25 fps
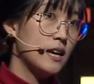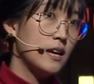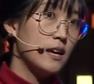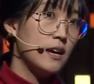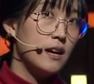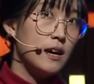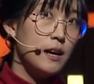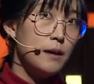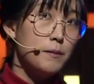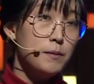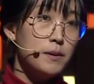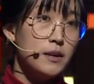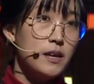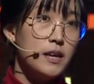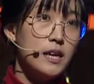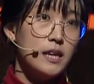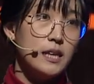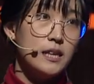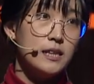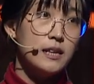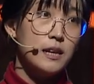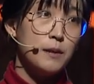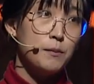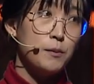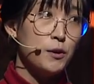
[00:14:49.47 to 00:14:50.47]
함께
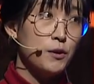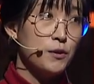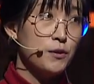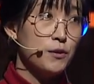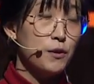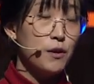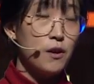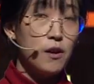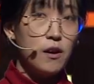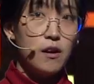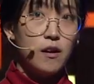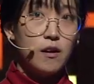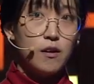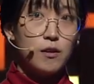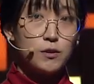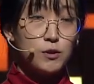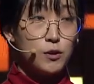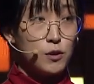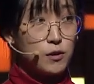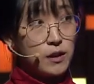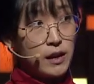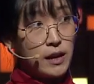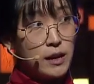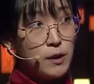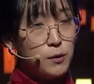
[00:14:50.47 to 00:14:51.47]
있다면
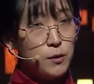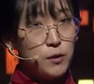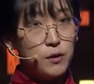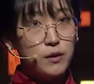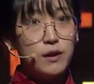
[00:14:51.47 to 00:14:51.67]
어떨까요?